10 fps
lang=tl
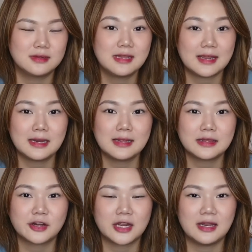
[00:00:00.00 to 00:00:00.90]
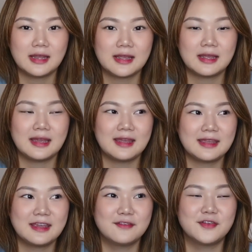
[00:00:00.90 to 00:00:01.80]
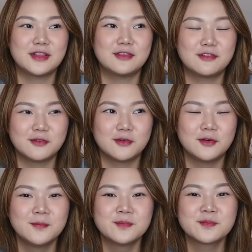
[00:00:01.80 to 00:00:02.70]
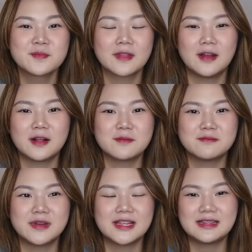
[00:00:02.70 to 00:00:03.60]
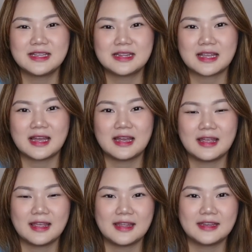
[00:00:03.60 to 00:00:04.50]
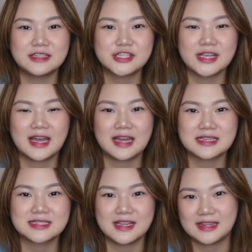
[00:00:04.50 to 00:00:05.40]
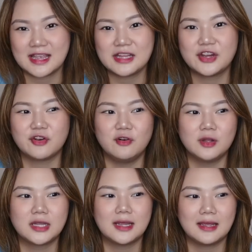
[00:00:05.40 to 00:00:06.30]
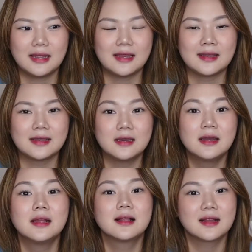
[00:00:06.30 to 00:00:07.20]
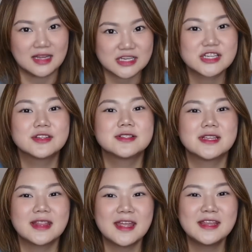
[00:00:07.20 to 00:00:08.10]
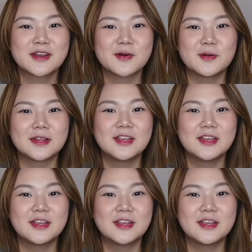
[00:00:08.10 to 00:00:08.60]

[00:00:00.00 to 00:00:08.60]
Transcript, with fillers: Like literal, I, I gave it to um, my tita and she has a 10-year-old and kasha dun sa 10-year-old.